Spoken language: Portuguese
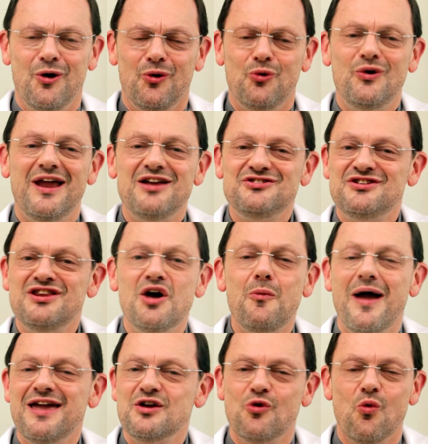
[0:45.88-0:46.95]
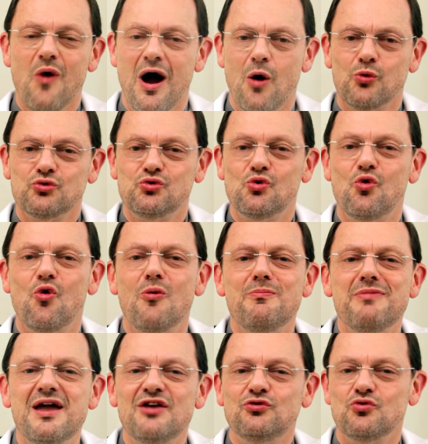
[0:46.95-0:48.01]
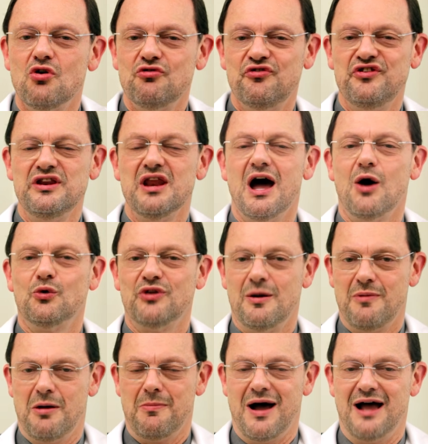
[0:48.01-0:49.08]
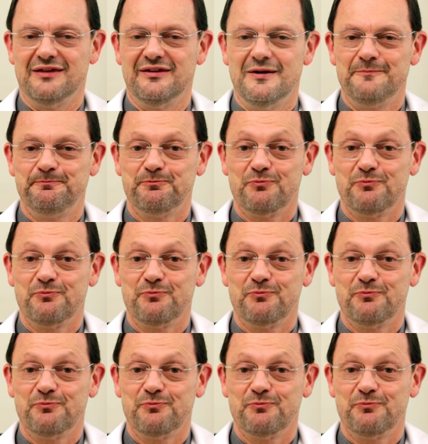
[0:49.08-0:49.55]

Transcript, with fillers: O leite não é igual do começo ao final da mamada.